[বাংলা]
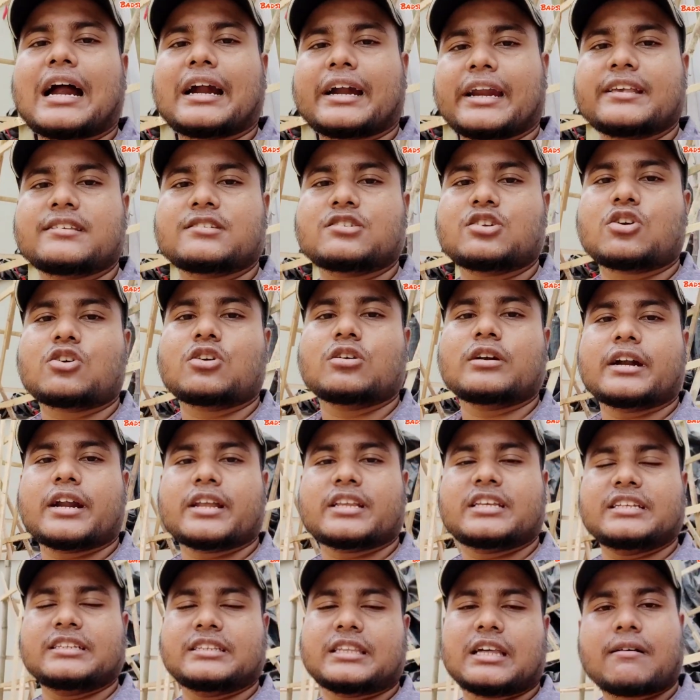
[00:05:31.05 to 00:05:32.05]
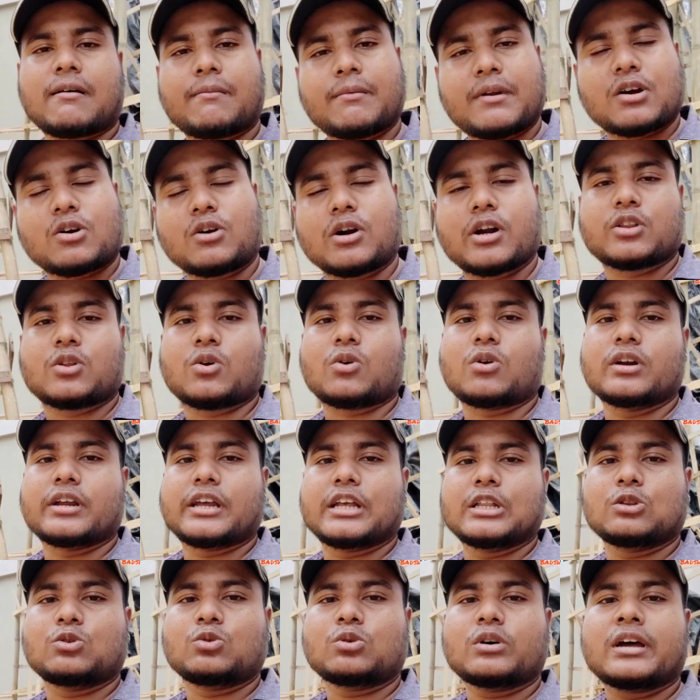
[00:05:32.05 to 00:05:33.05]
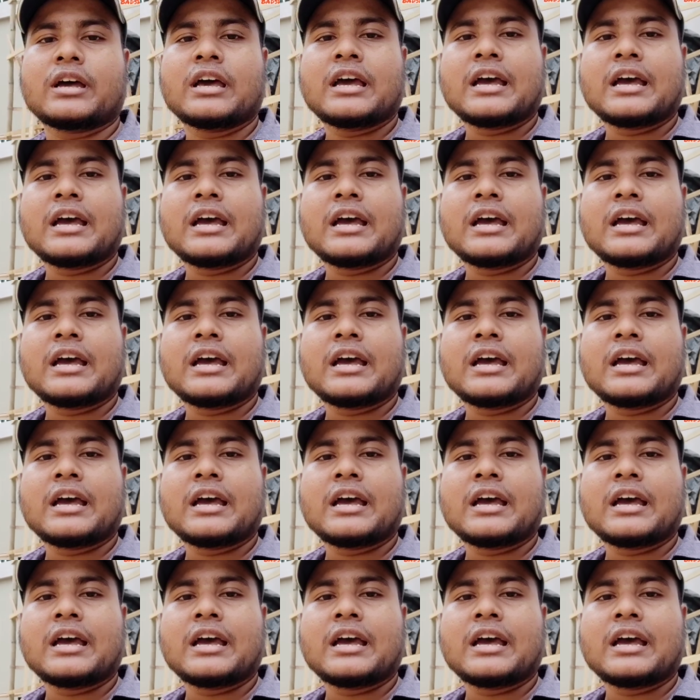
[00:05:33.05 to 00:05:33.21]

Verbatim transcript: আর্টিস্ট যখন একটা চিন্তাভাবনা করে তখন কিন্তু